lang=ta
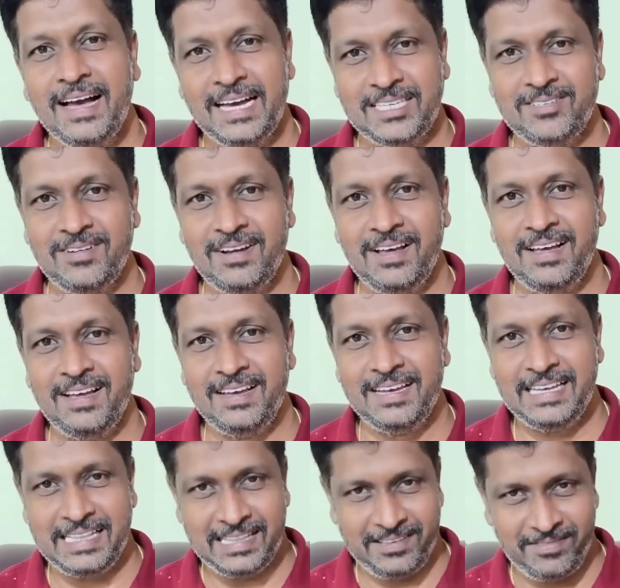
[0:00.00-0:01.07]
ஆக்சுவலாக
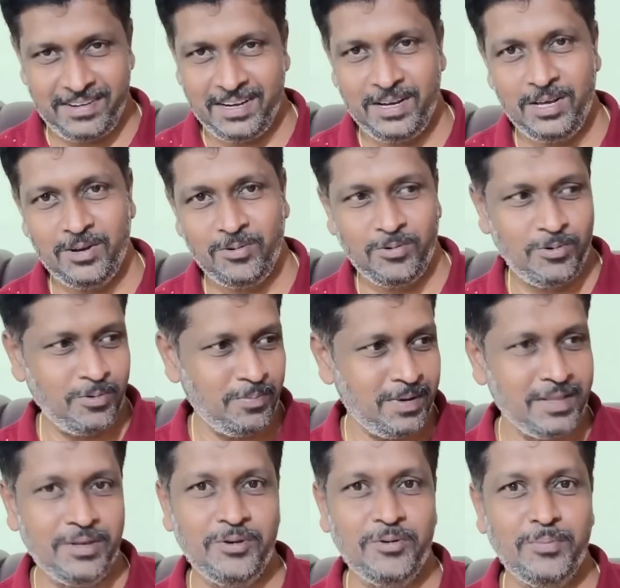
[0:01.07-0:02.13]
இந்த வீடியோவுக்கும்
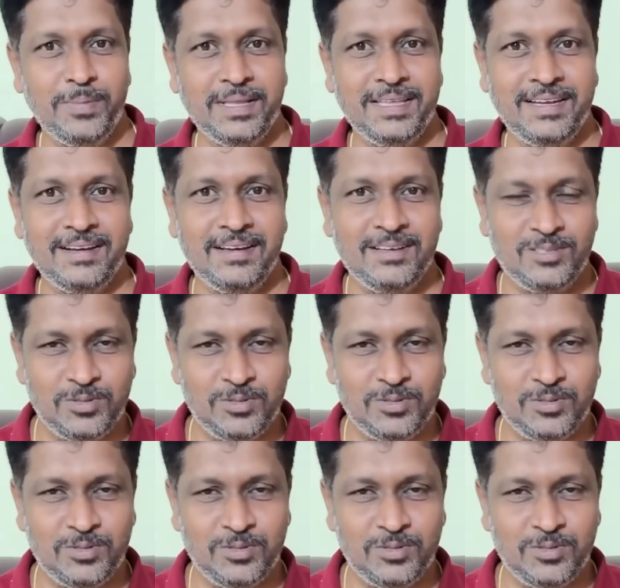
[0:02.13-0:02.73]
அதுக்கும் பார்த்திங்கன்னா